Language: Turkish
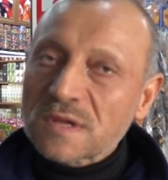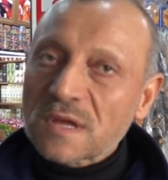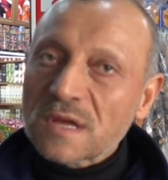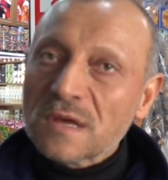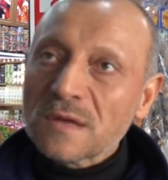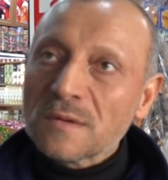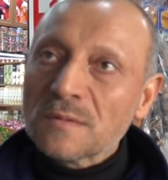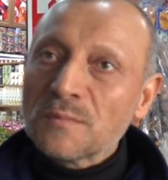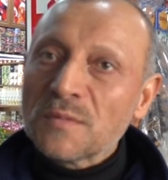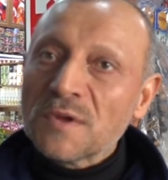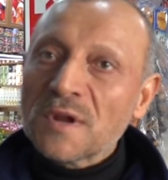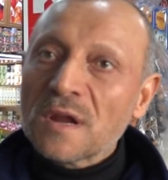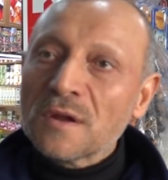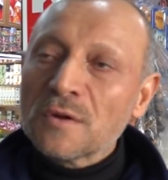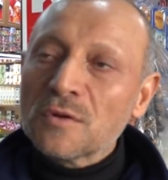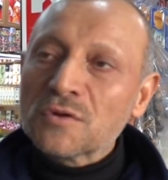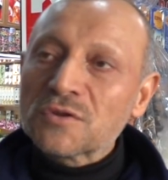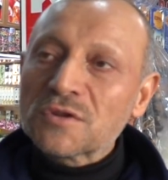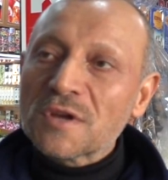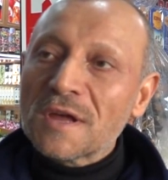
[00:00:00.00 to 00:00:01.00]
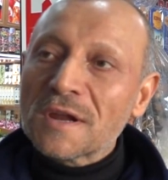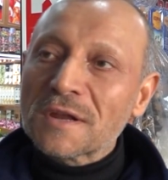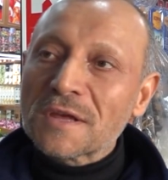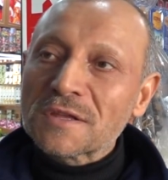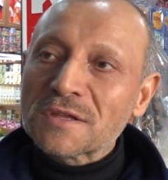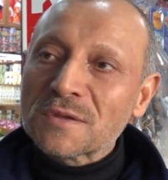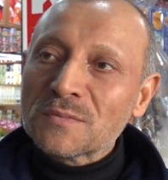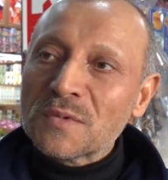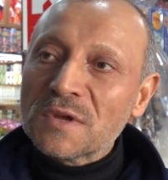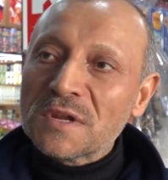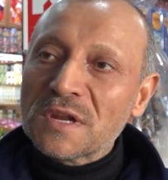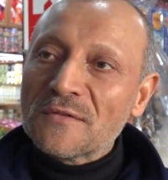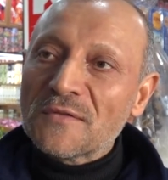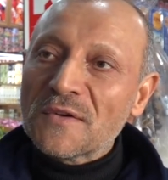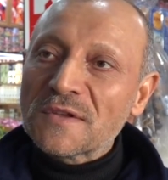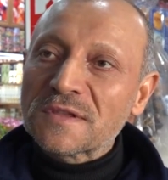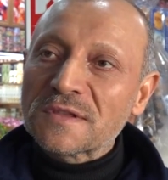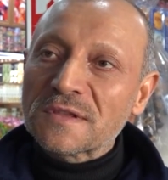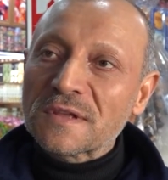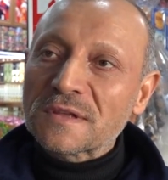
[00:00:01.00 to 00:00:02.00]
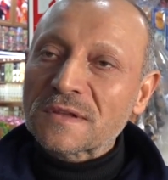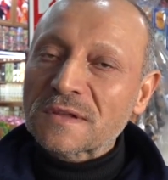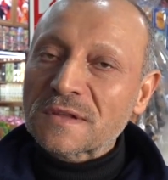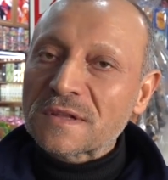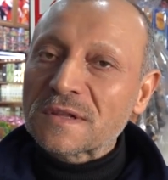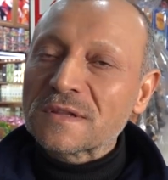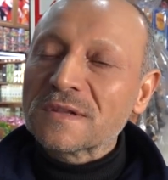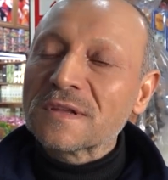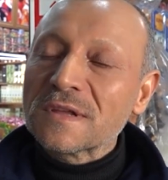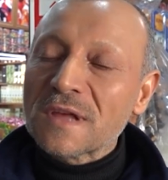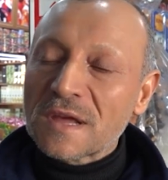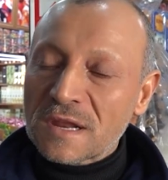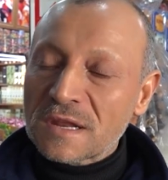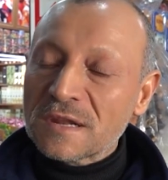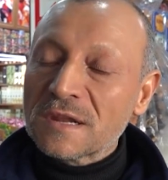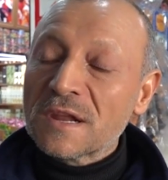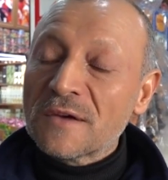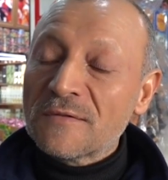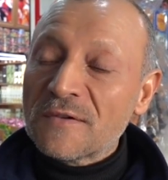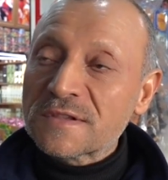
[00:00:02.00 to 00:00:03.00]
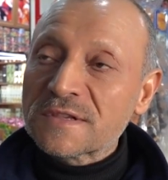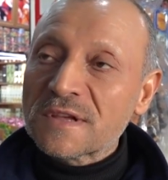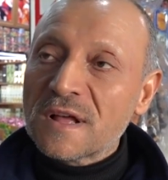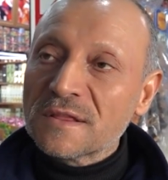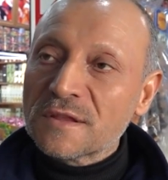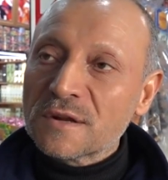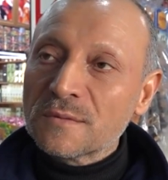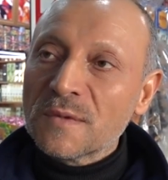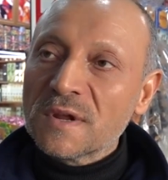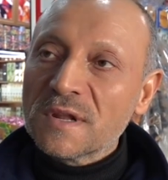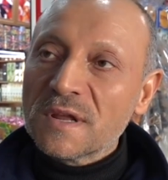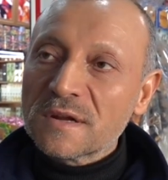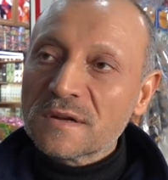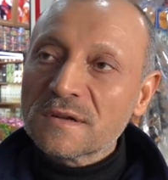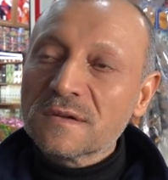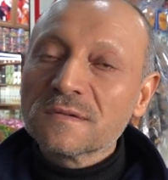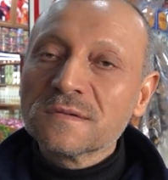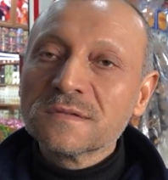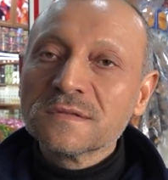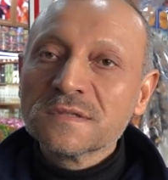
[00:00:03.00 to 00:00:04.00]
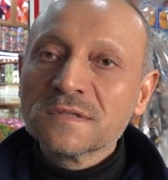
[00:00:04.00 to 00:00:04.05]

e, bir an önce herkesin bir nefes yani nefes aldırmaları,